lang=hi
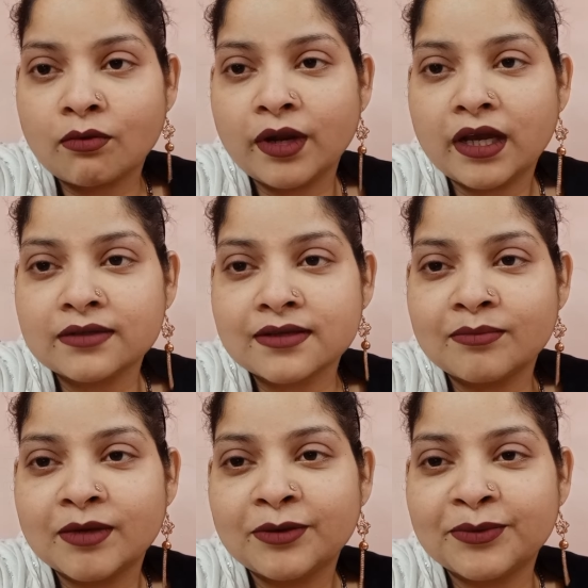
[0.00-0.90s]
रोने का
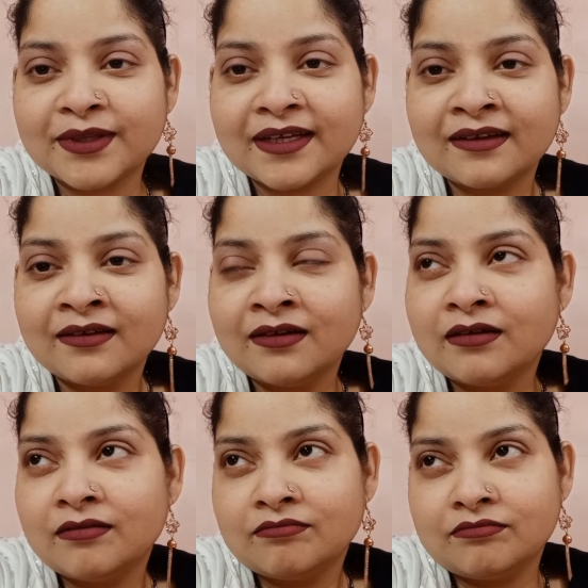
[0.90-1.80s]
सा मन होता है
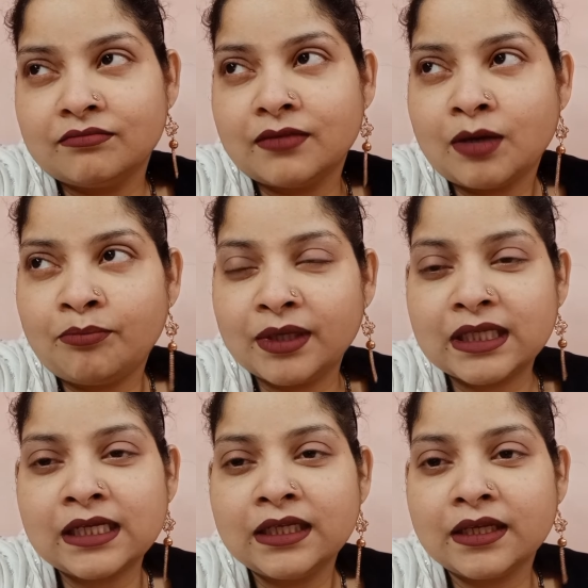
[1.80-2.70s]
अब
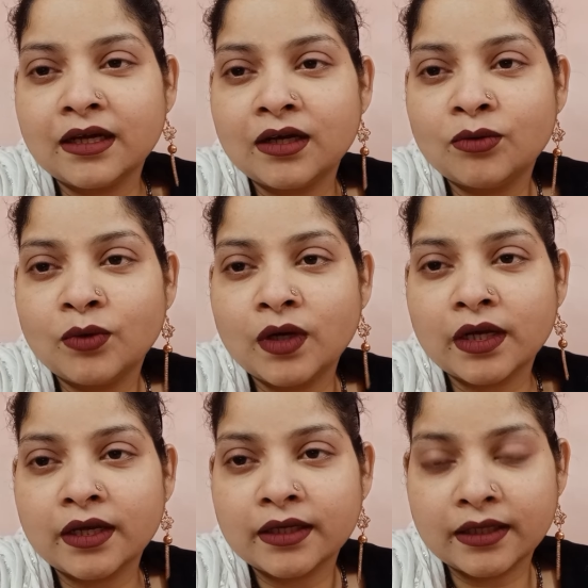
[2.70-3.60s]
पता नहीं क्या हो
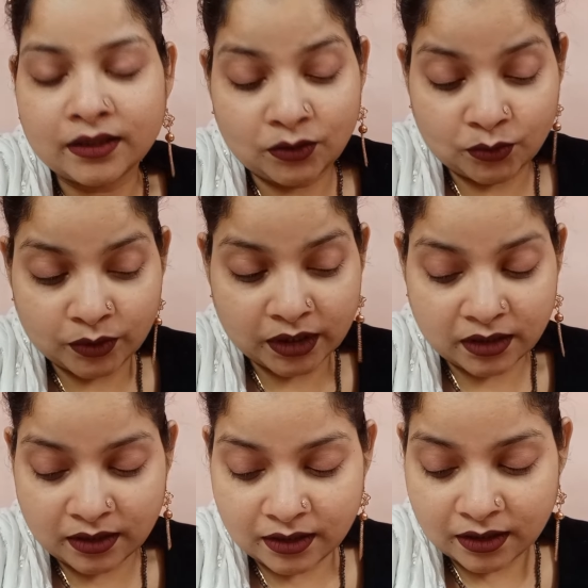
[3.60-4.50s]
गया क्या नहीं हो
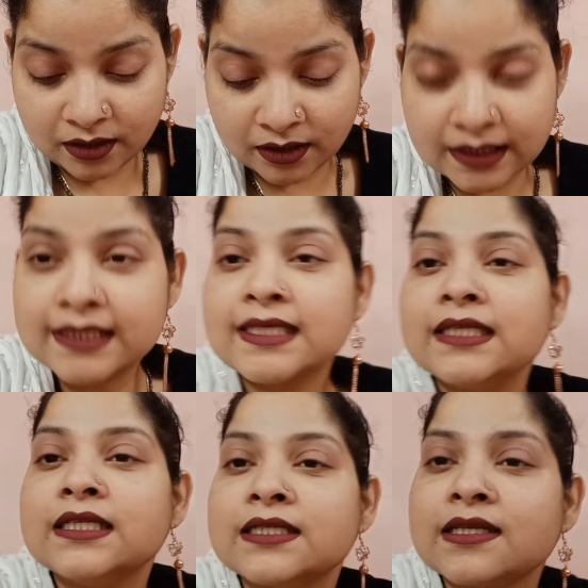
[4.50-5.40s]
गया अल्लाह
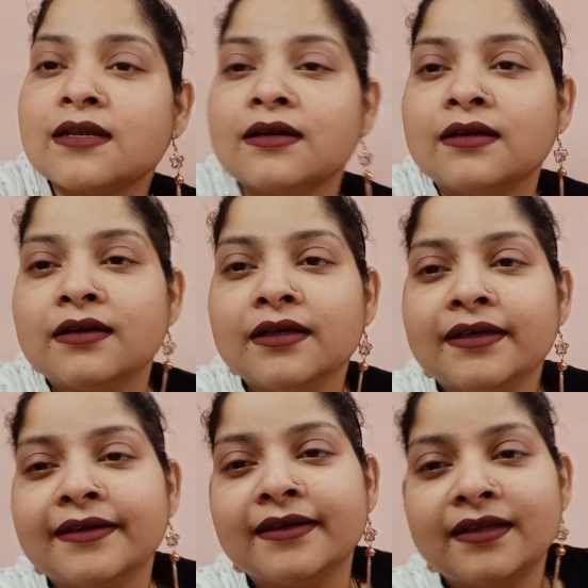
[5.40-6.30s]
किसकी नज़र लग
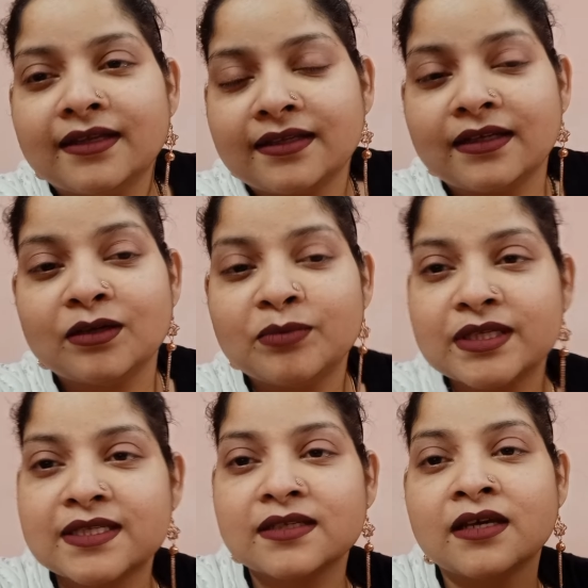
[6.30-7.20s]
गई है अल्लाह ताला
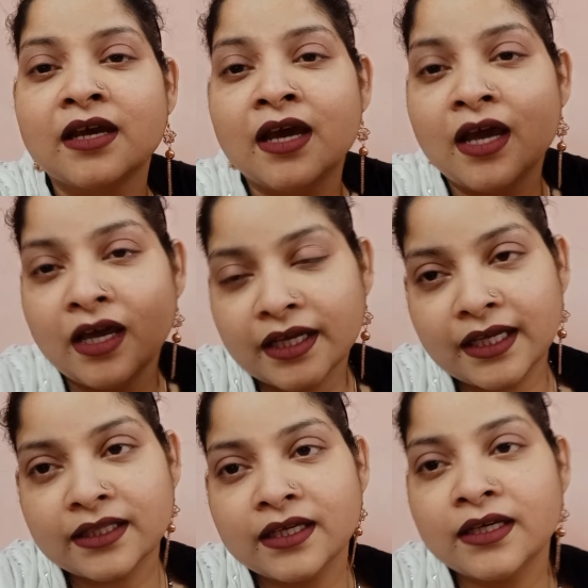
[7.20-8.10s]
बस
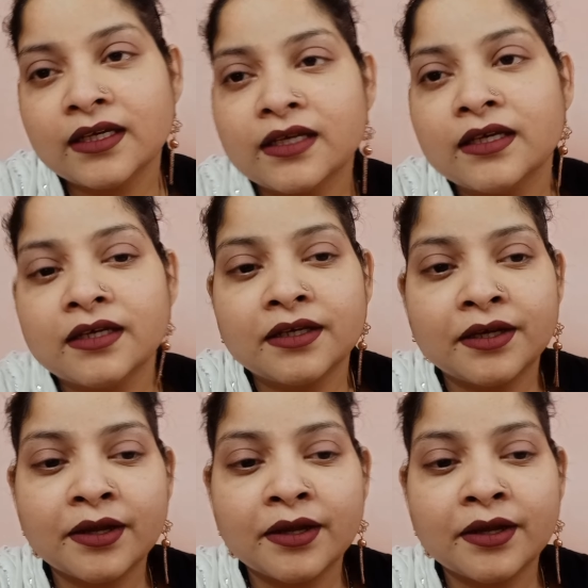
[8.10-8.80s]
कहते हैं कि